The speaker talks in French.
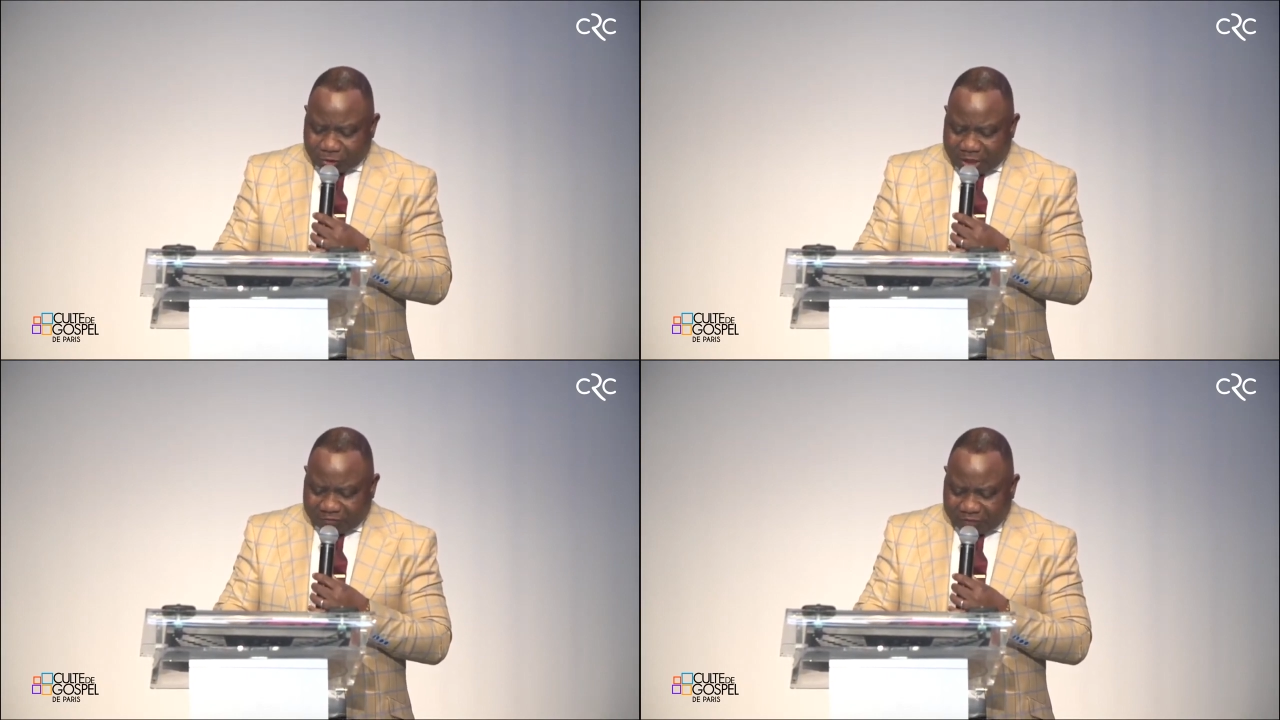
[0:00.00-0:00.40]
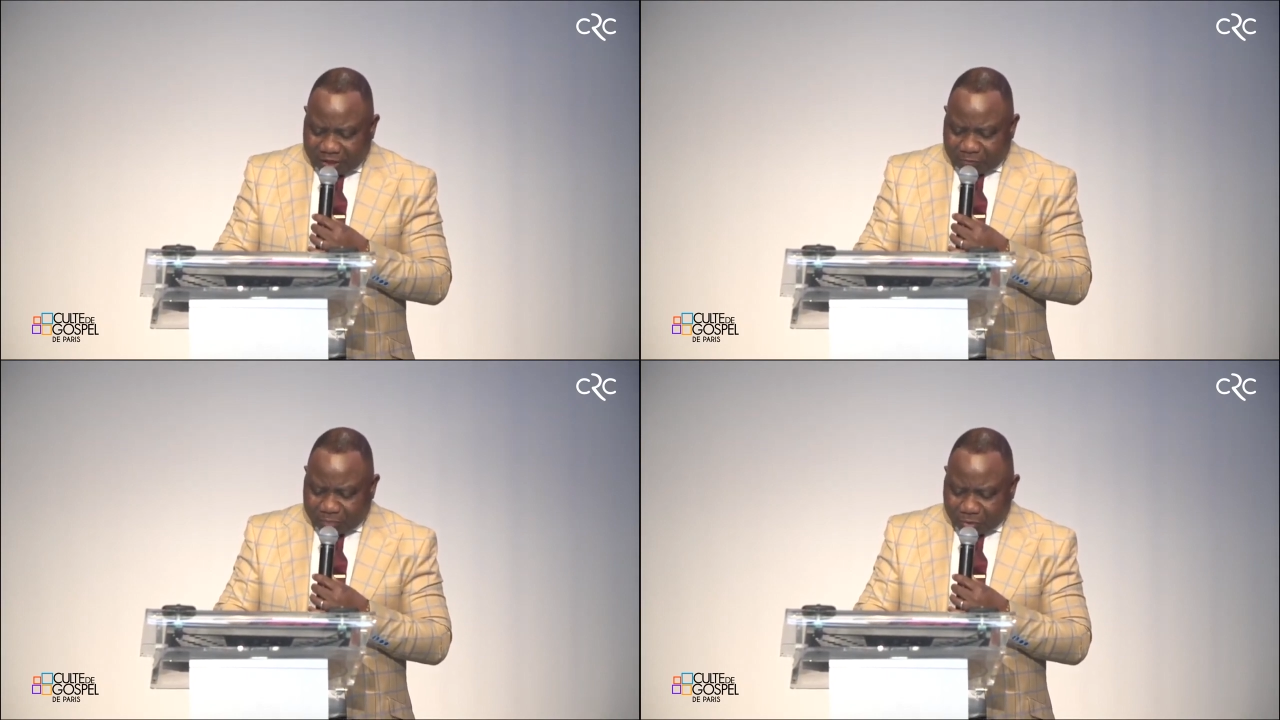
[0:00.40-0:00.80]
de la
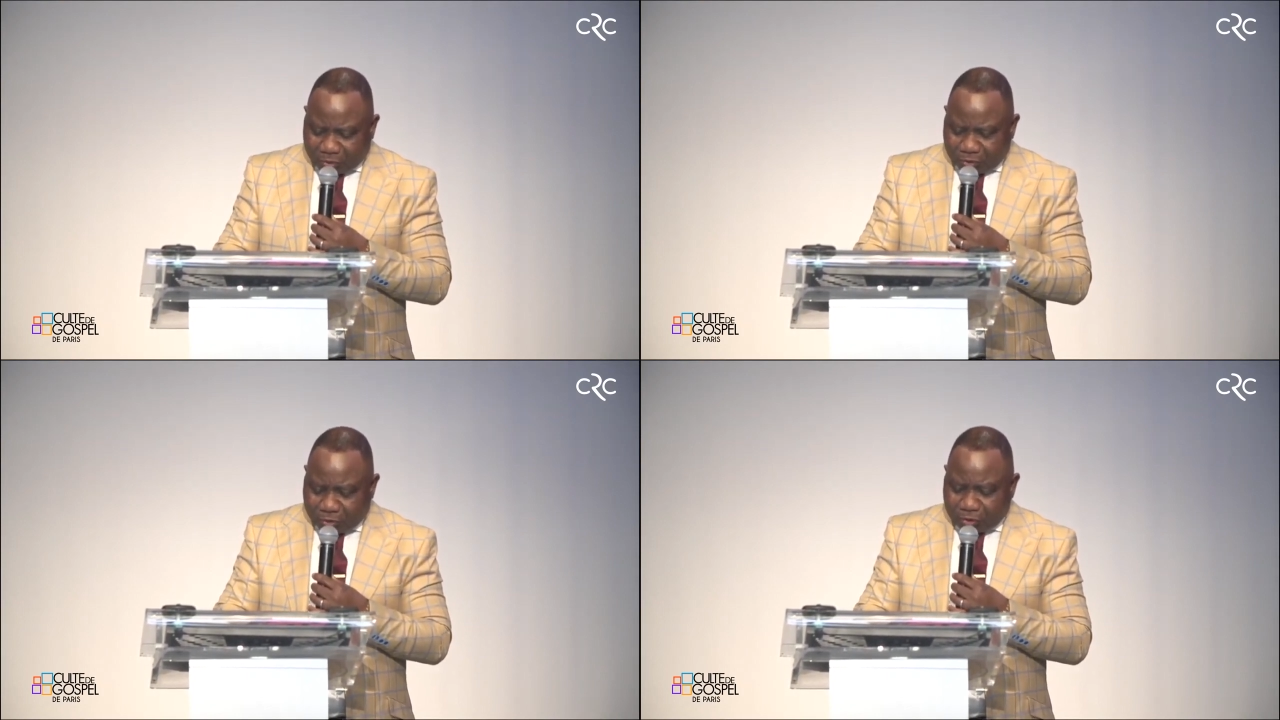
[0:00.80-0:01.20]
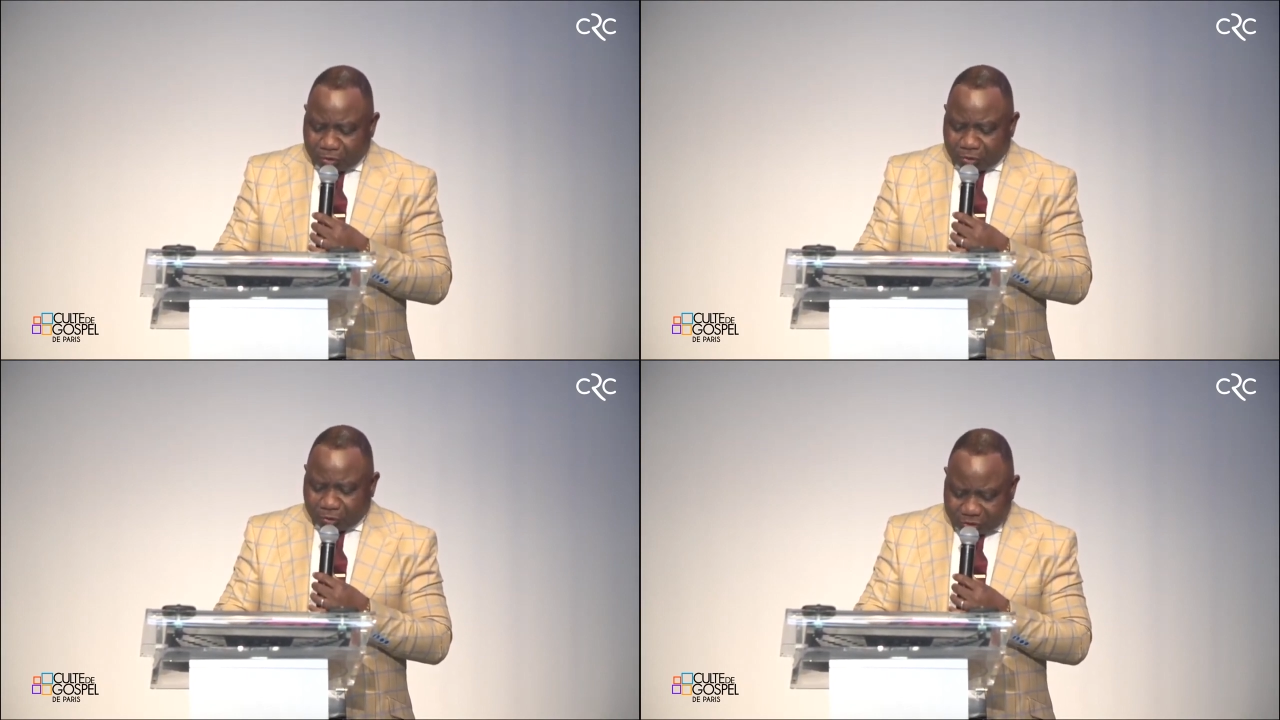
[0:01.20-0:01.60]
ville pour le
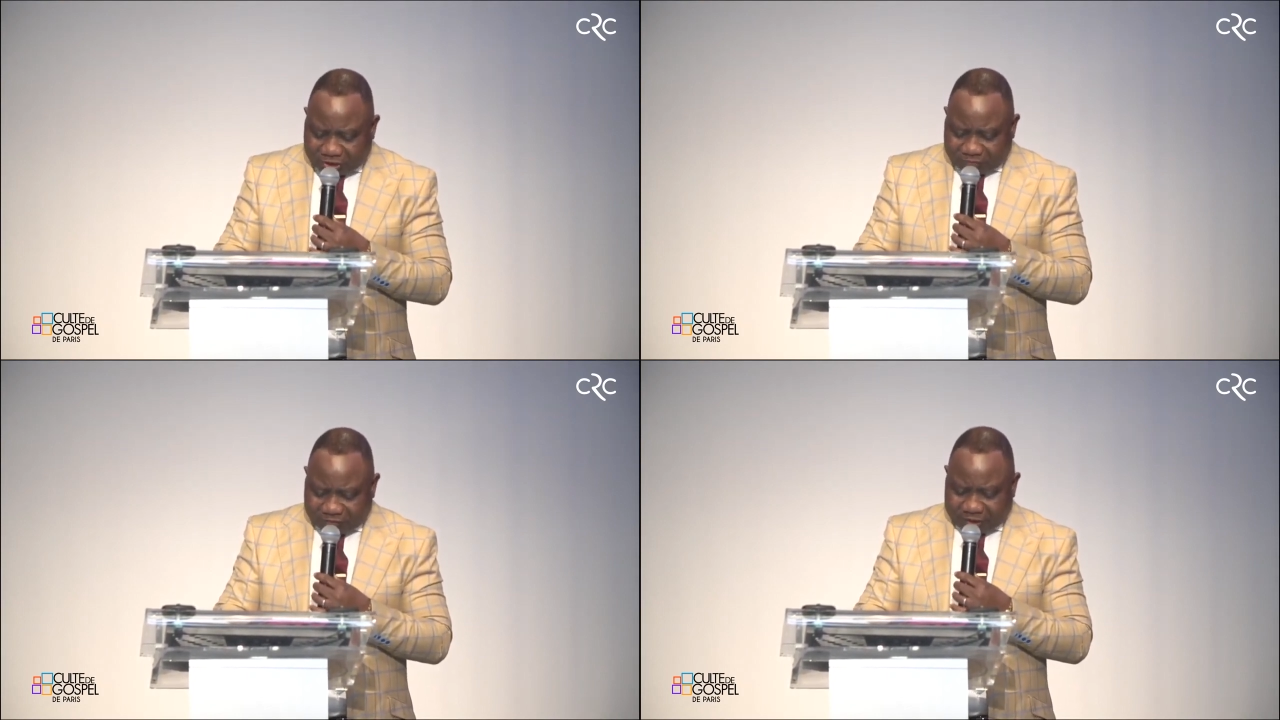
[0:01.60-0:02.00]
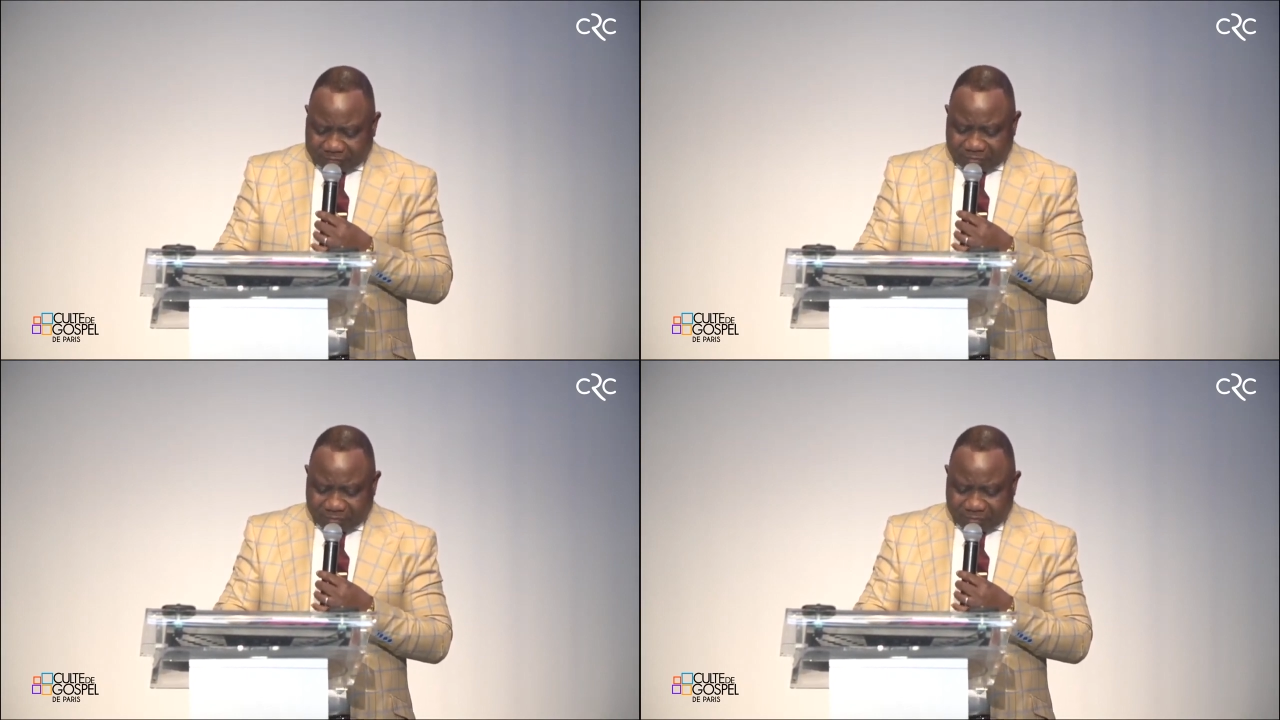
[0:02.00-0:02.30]
crucifier.